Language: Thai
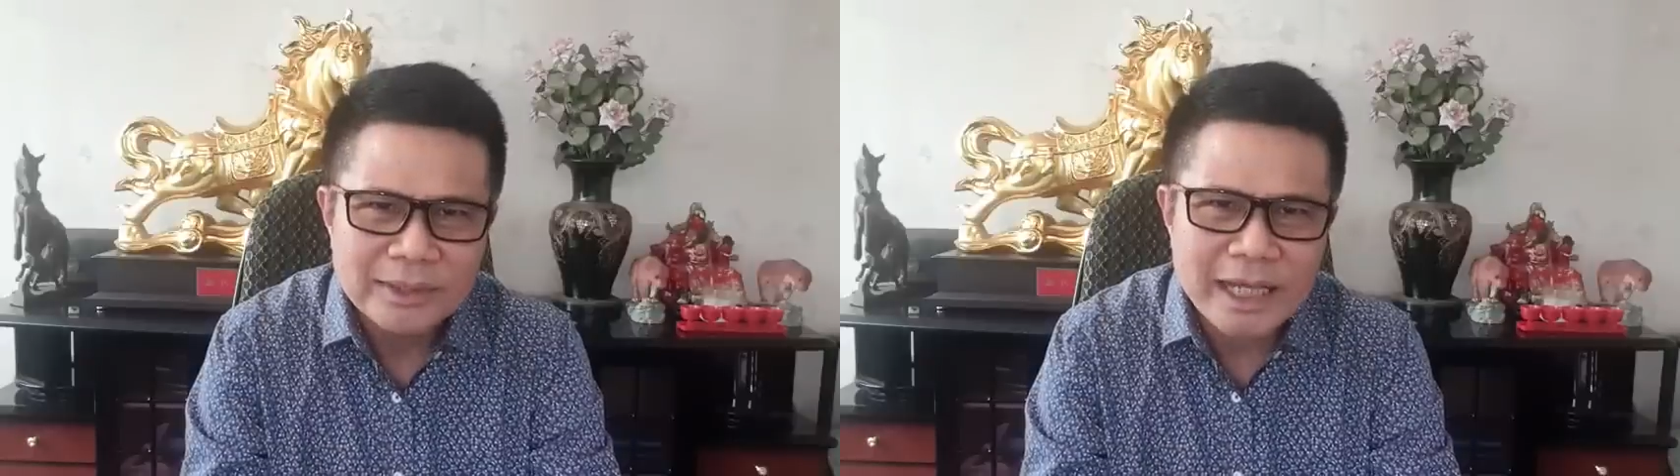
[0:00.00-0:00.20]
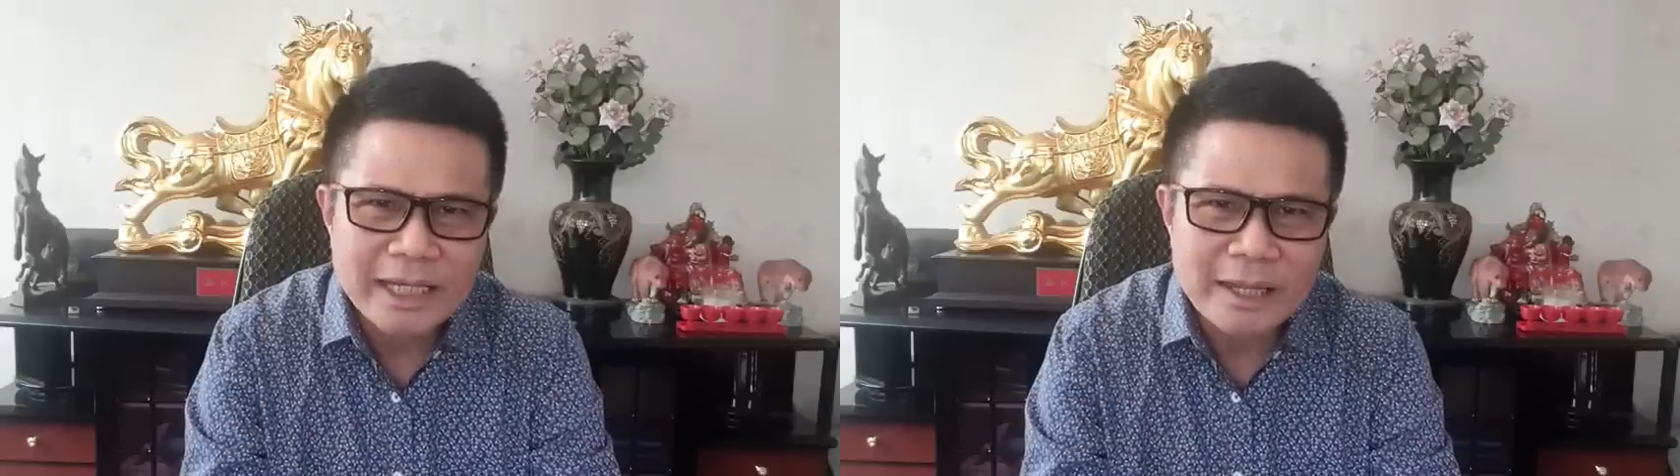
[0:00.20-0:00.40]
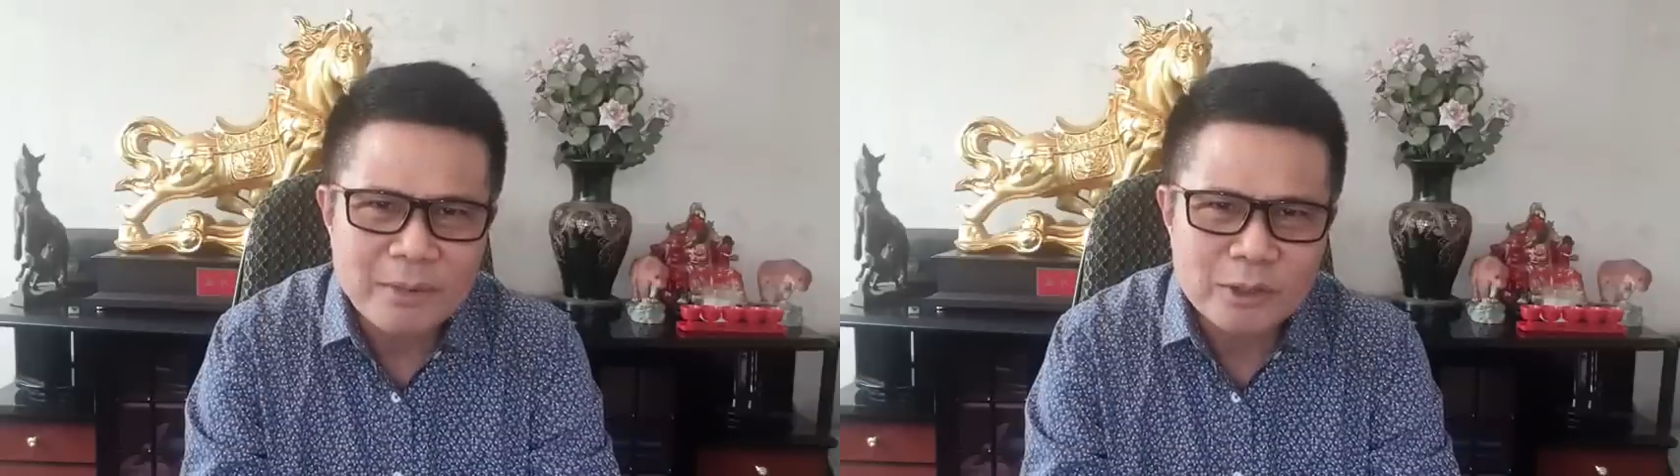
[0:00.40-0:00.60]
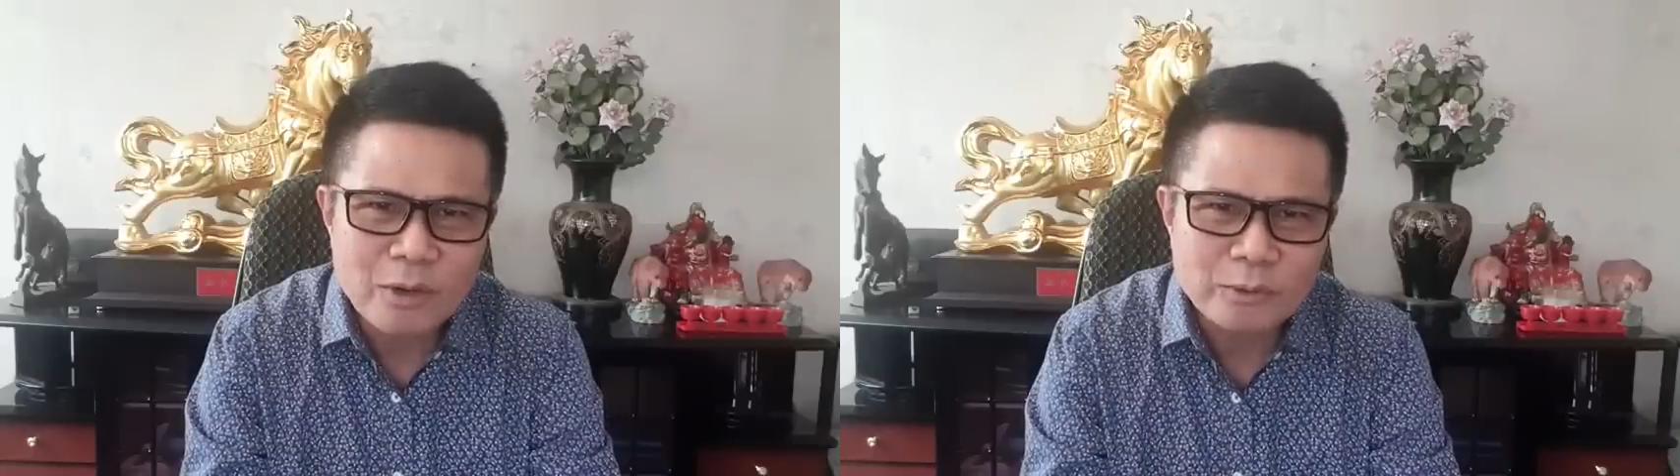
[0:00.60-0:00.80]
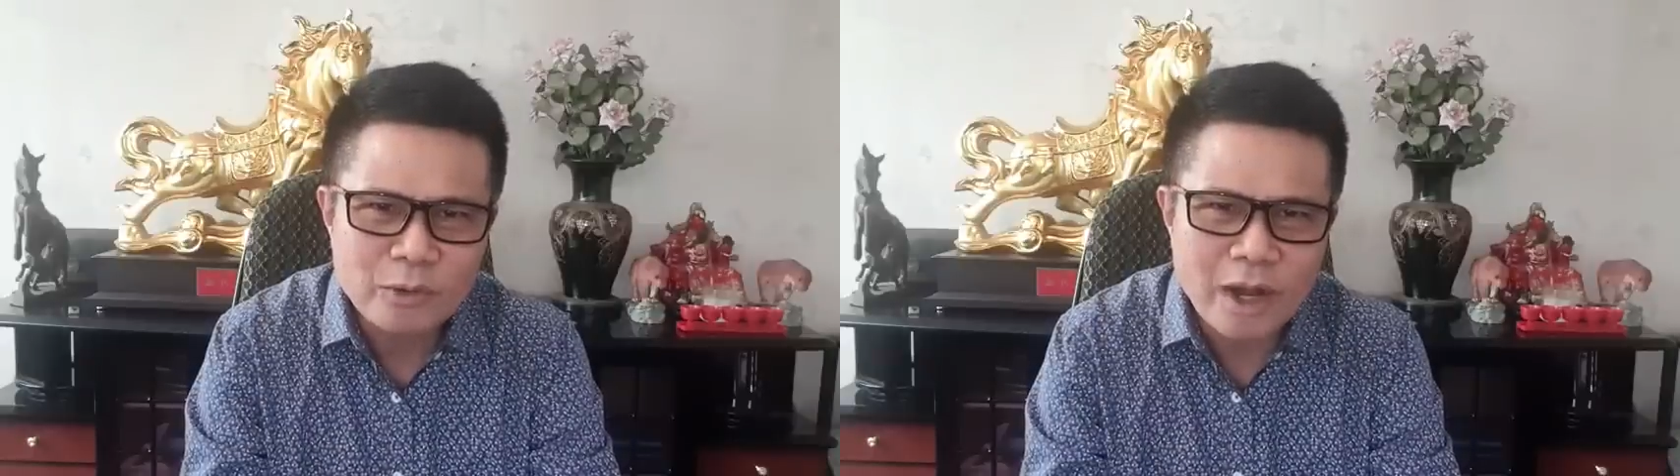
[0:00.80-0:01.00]
แต่จะมาร
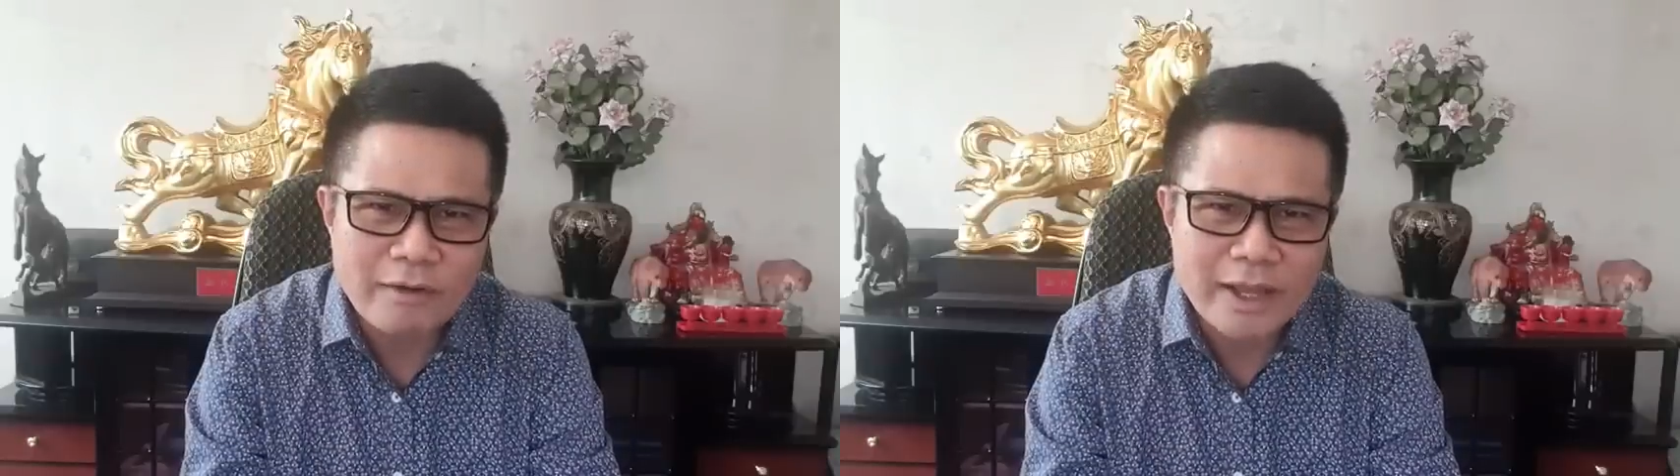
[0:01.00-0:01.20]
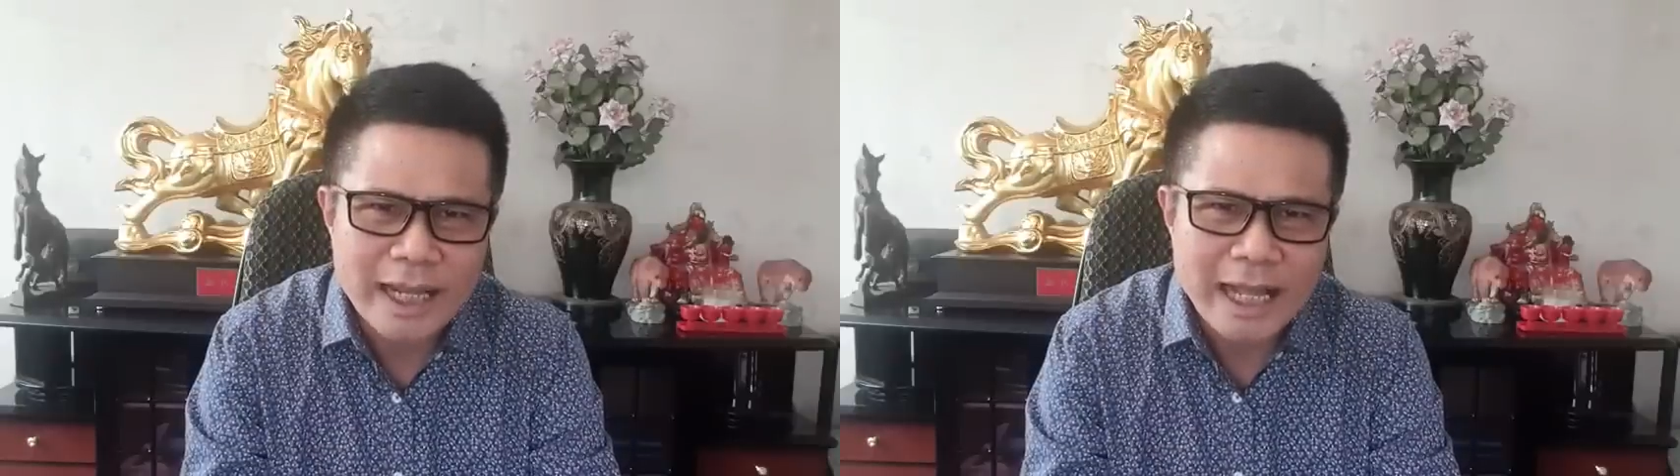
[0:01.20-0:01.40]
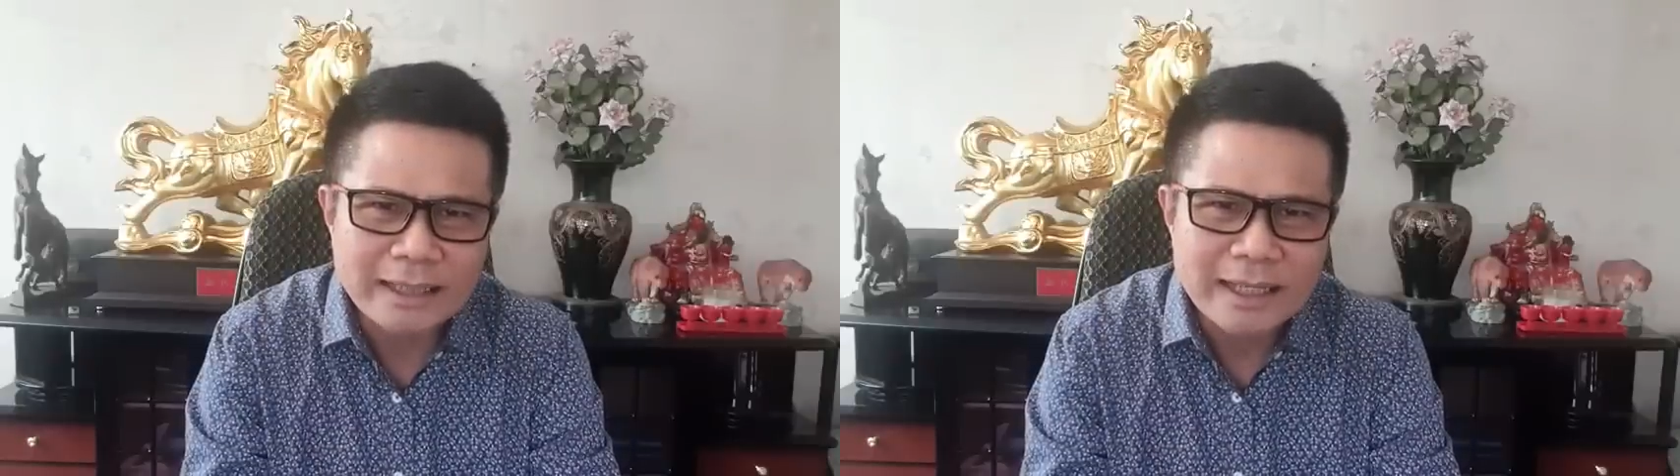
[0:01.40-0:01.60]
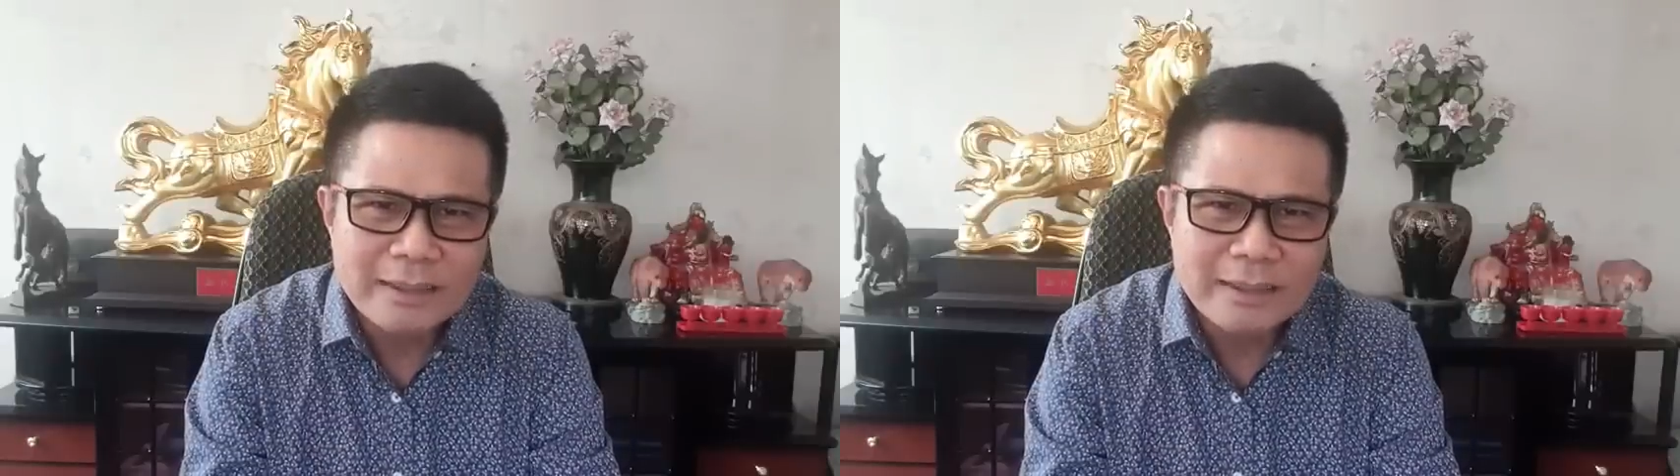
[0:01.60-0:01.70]
วมตัวกับฝ่ายค้าน